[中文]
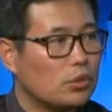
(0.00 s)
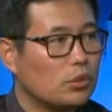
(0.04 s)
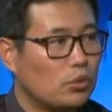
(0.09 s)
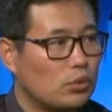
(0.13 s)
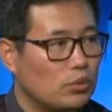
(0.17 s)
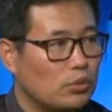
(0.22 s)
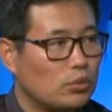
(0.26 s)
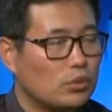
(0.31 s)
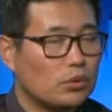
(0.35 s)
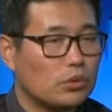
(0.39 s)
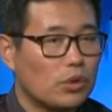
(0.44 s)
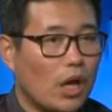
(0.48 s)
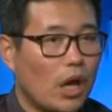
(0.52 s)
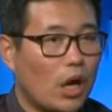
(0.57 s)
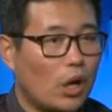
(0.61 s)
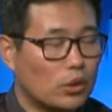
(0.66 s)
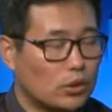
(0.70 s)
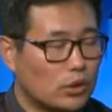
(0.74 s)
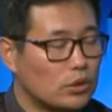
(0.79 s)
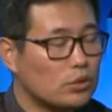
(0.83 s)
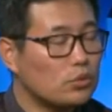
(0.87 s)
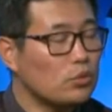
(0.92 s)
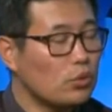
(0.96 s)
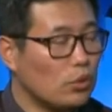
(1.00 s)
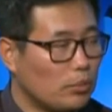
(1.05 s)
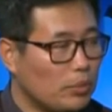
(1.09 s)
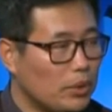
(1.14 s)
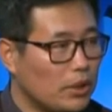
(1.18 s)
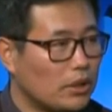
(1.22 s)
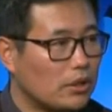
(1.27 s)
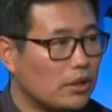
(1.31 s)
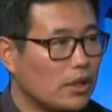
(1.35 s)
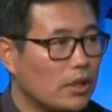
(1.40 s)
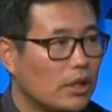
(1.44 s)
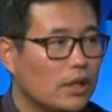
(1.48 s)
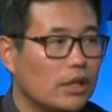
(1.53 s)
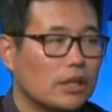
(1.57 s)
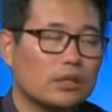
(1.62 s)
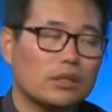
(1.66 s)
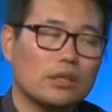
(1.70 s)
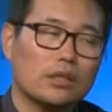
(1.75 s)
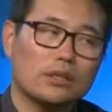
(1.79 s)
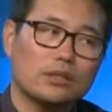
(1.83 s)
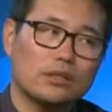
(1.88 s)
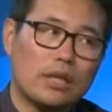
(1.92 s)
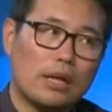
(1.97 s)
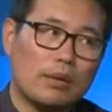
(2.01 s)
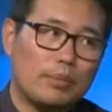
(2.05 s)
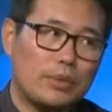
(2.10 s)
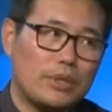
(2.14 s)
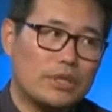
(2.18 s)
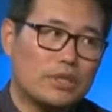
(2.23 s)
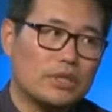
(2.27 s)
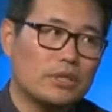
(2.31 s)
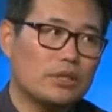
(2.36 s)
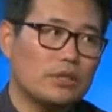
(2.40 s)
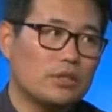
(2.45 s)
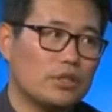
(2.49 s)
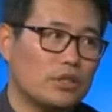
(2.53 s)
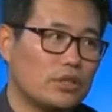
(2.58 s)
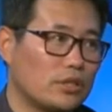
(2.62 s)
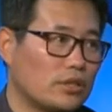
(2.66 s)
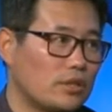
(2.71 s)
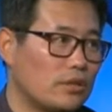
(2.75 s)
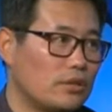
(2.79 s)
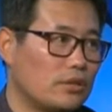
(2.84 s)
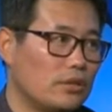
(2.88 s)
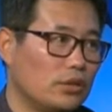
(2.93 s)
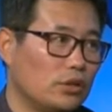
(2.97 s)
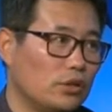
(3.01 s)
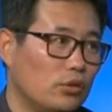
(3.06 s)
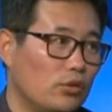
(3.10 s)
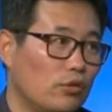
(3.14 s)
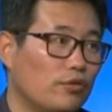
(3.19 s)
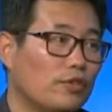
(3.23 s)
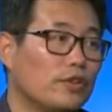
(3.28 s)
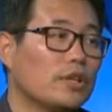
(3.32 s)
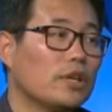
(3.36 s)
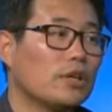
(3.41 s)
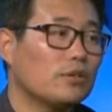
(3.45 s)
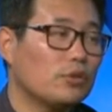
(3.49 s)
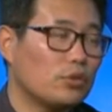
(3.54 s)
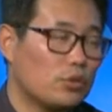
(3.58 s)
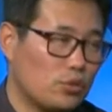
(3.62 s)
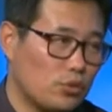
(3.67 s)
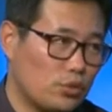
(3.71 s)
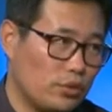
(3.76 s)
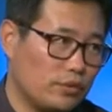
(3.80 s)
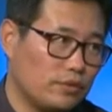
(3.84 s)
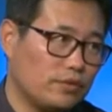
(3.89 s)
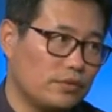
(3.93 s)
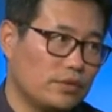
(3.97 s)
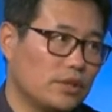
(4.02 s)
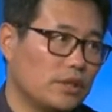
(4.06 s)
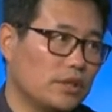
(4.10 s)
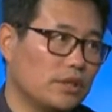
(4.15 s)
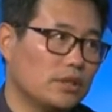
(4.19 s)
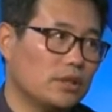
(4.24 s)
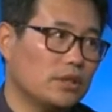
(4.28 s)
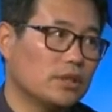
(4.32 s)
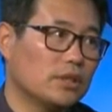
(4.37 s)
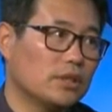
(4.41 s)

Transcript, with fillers: 有好的作品，它它本身是有非常有说服力的。